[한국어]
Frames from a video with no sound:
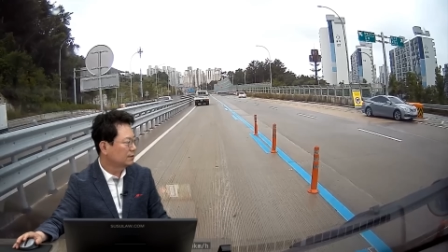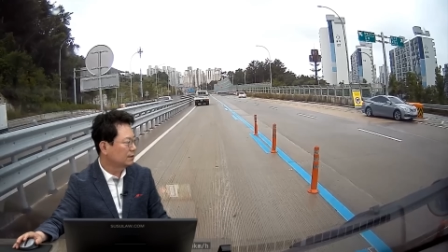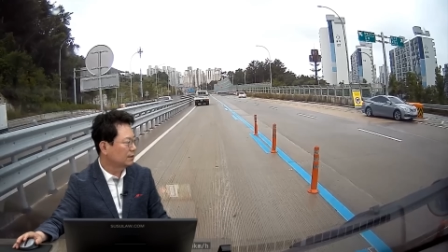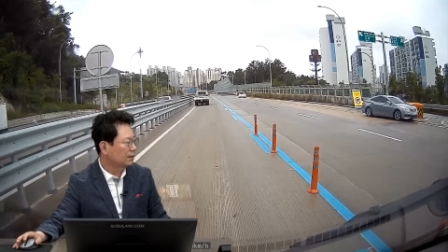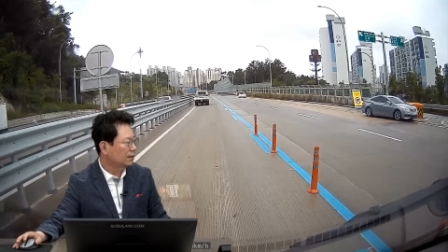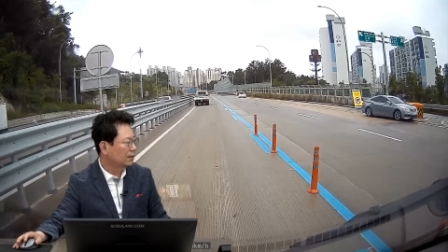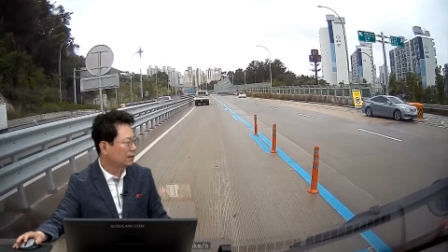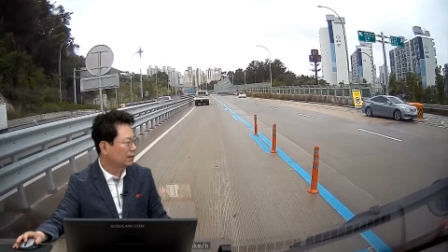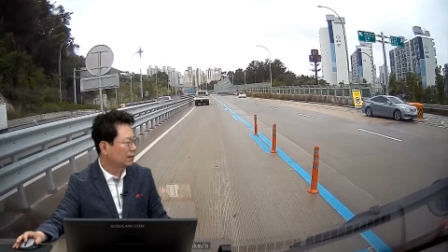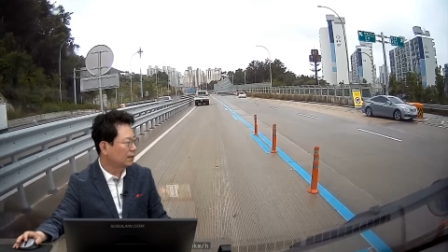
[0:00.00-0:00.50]

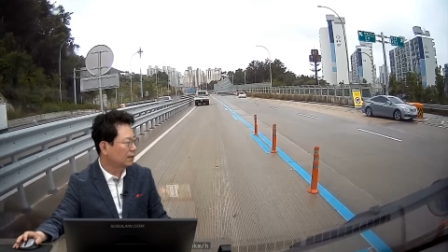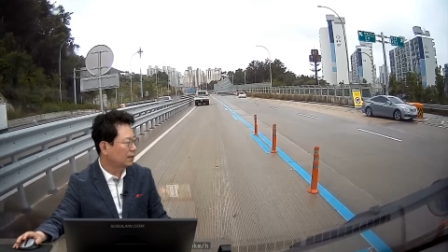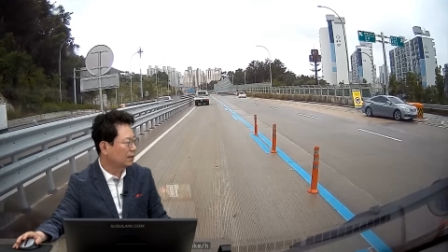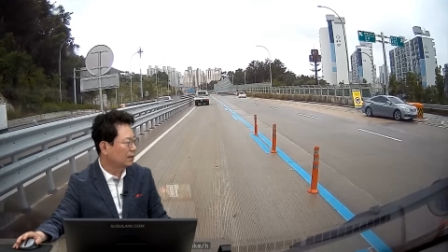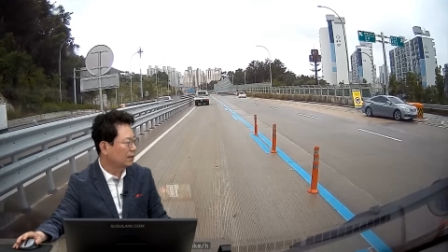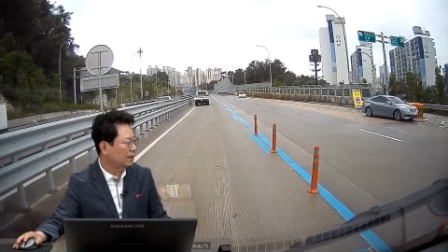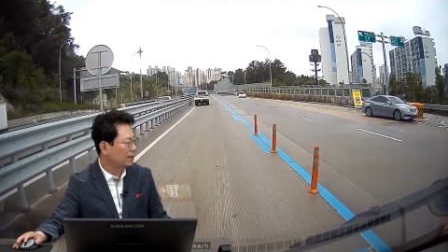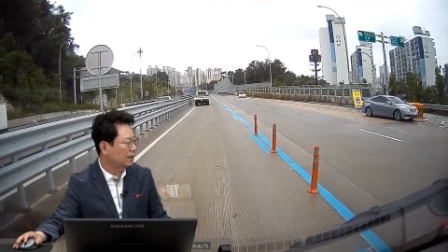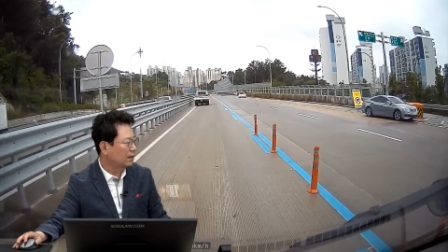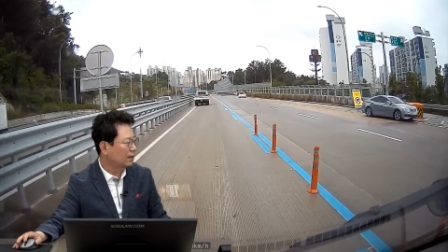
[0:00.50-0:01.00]

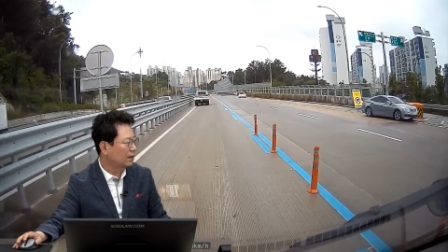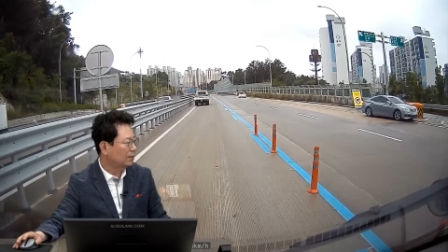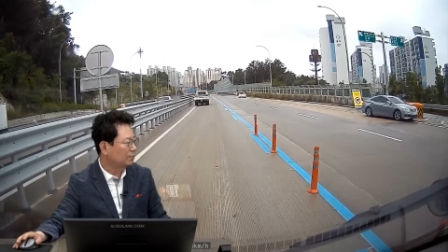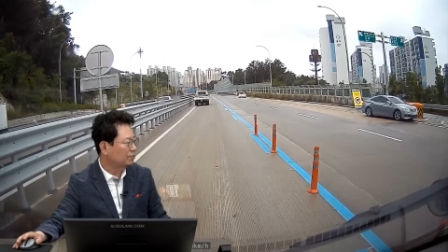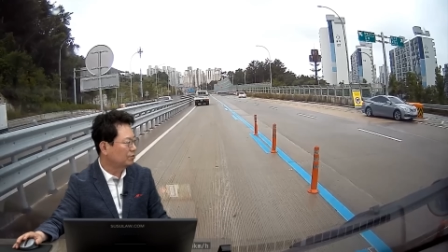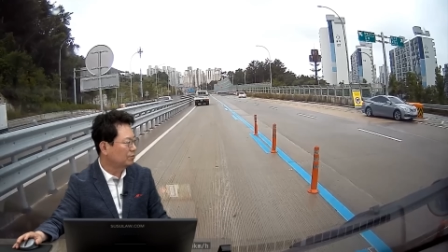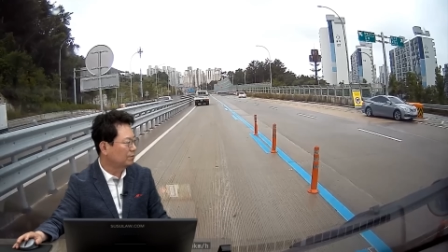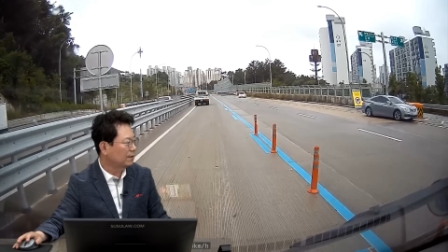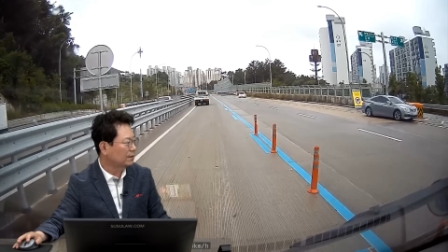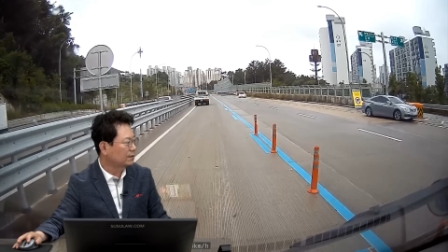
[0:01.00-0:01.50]

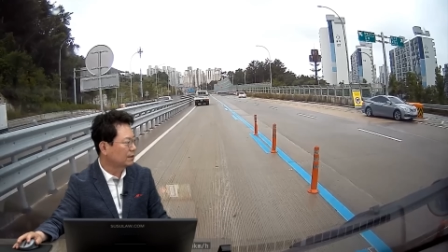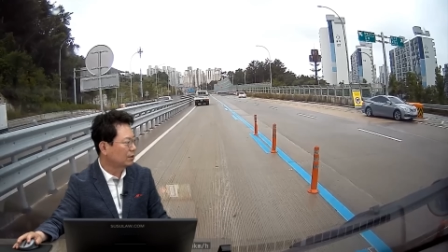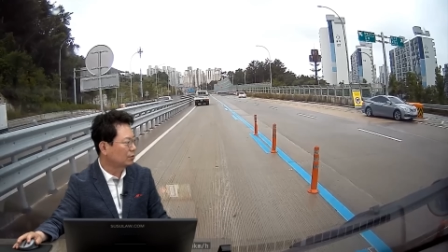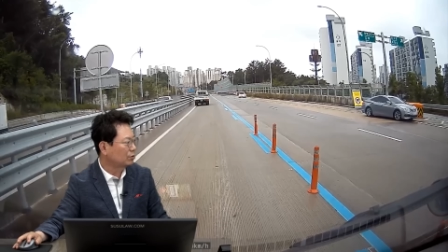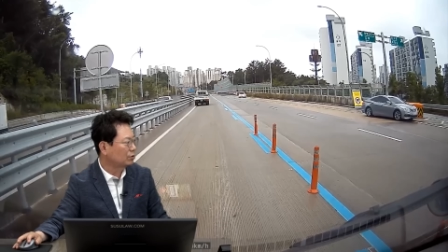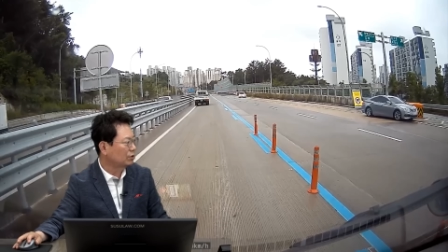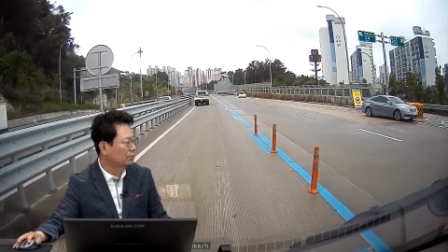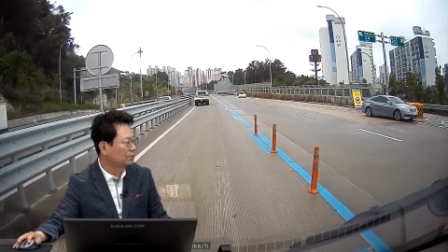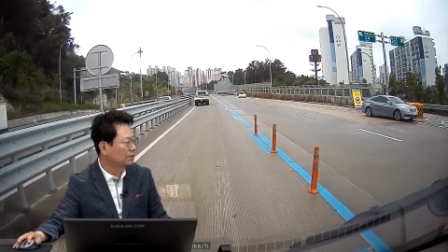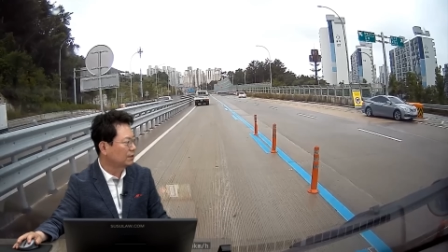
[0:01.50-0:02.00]
자,
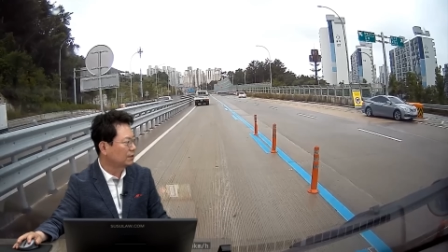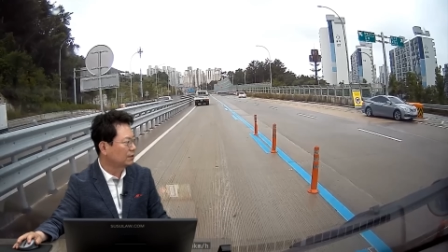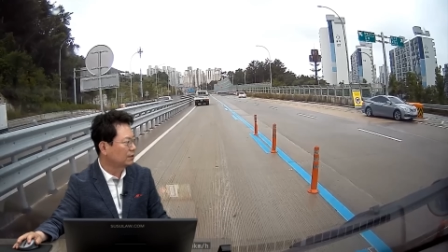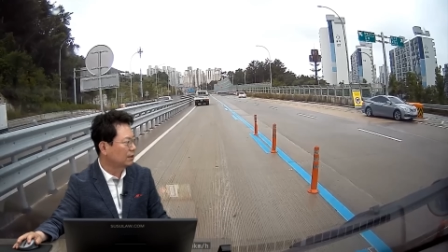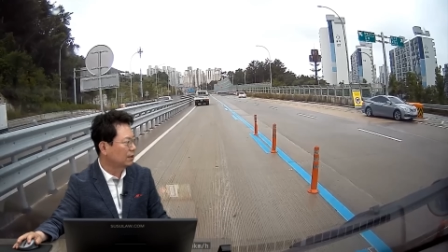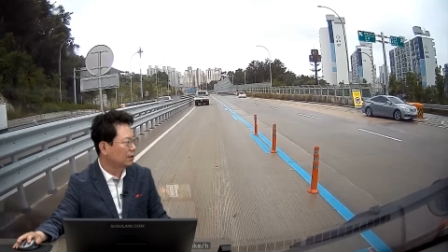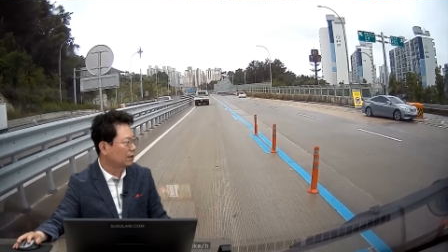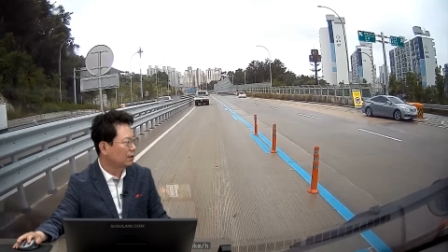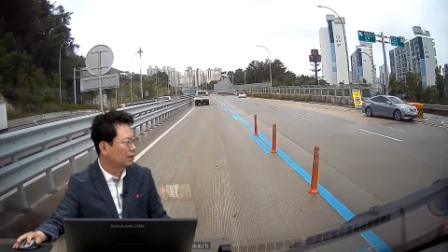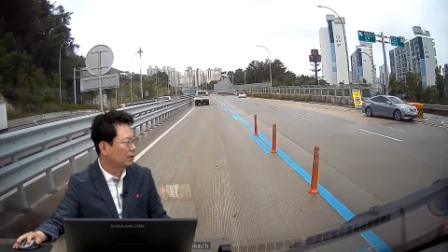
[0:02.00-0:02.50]
불박차가 더
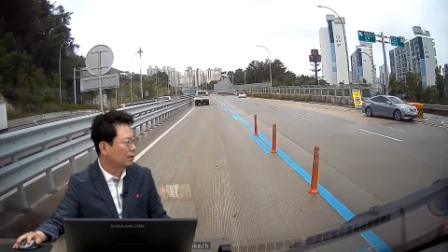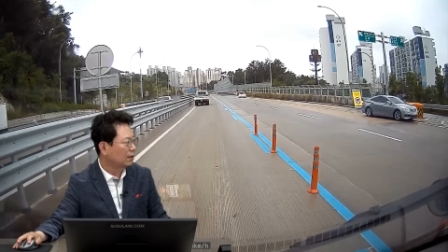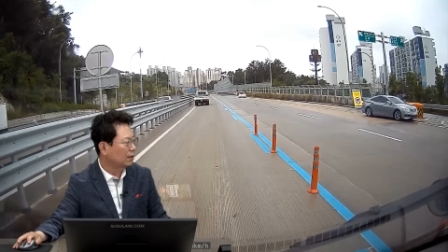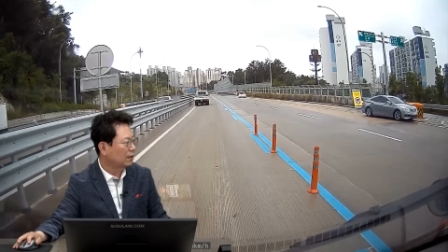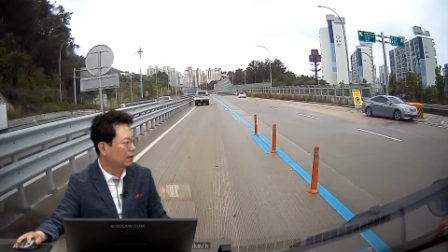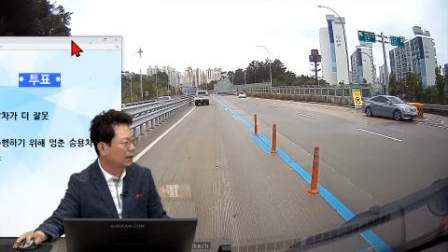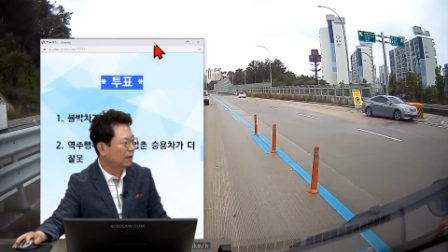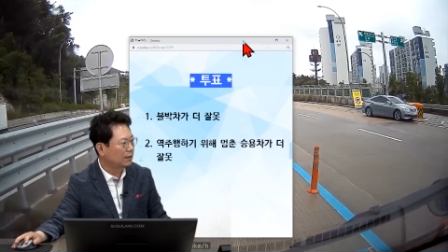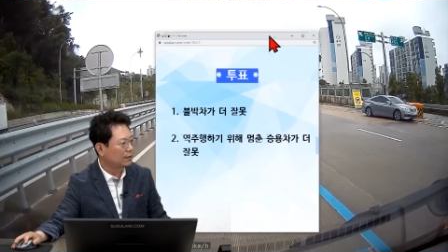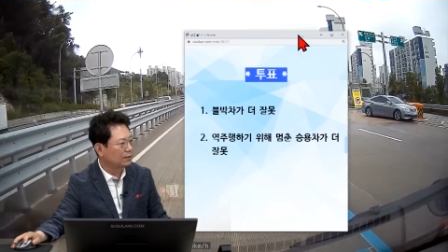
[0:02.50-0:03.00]
잘못했다.
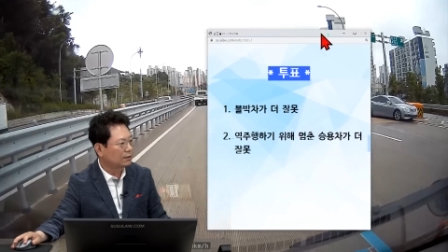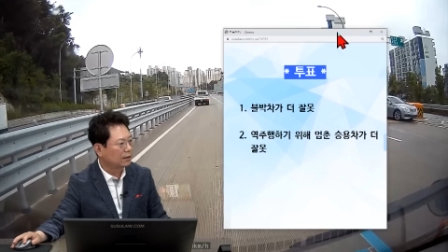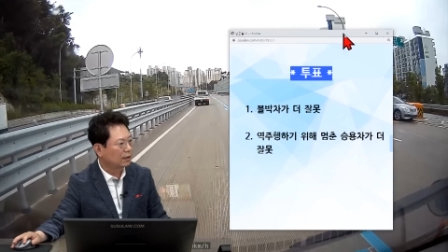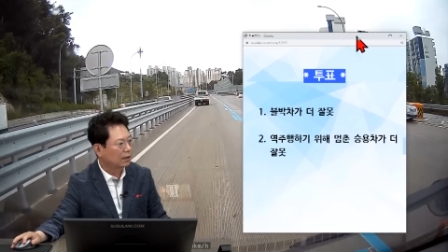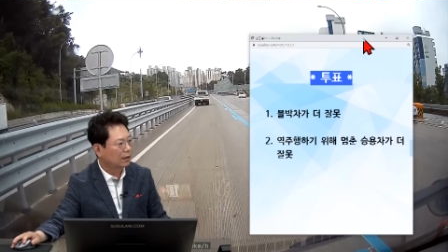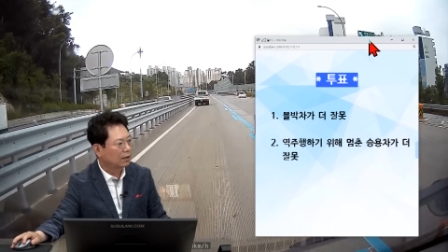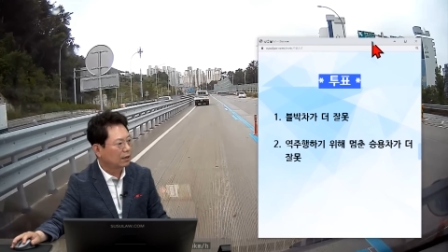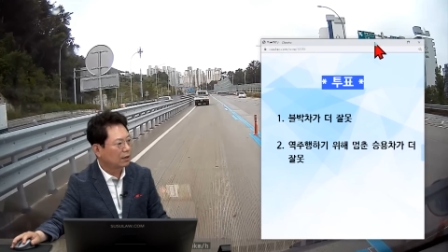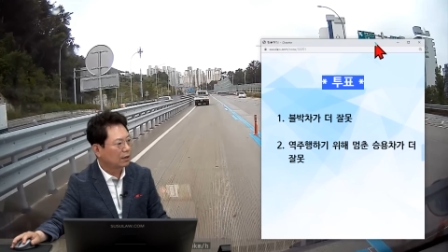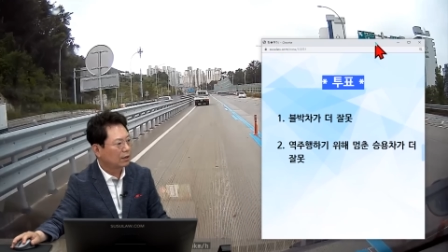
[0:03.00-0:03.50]

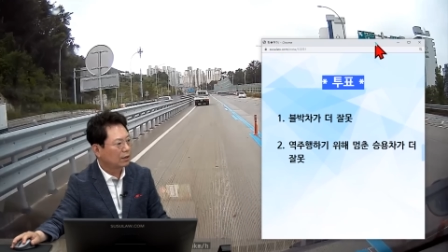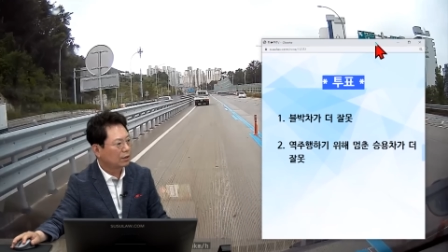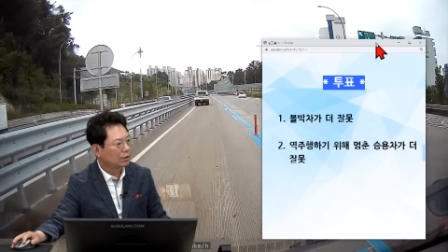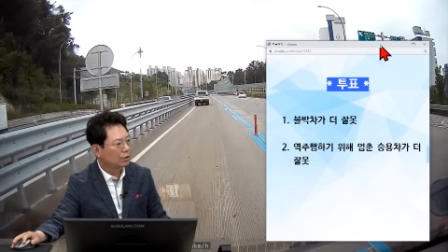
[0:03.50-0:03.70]
아니다.